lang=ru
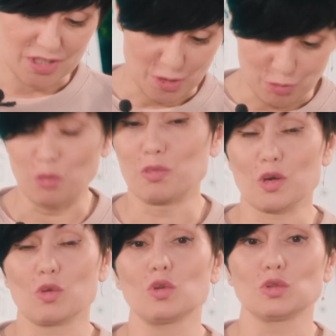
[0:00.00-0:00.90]
саму
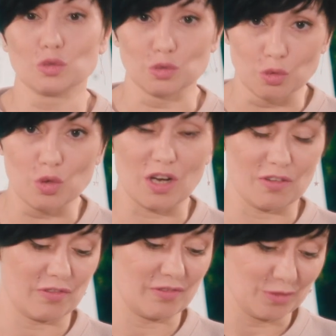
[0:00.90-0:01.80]
природу,
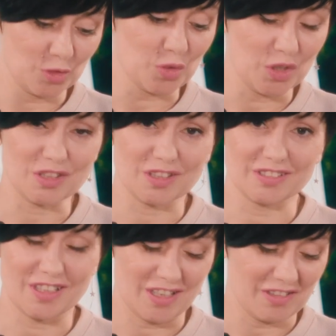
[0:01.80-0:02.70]
духов, ну и так
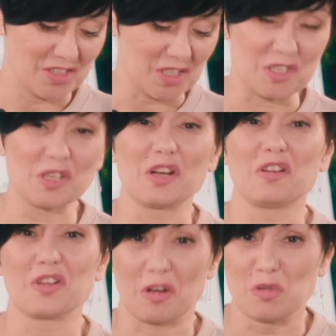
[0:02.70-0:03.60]
далее, всех тех,
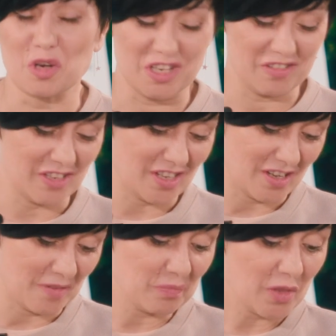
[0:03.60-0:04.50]
в кого они верили.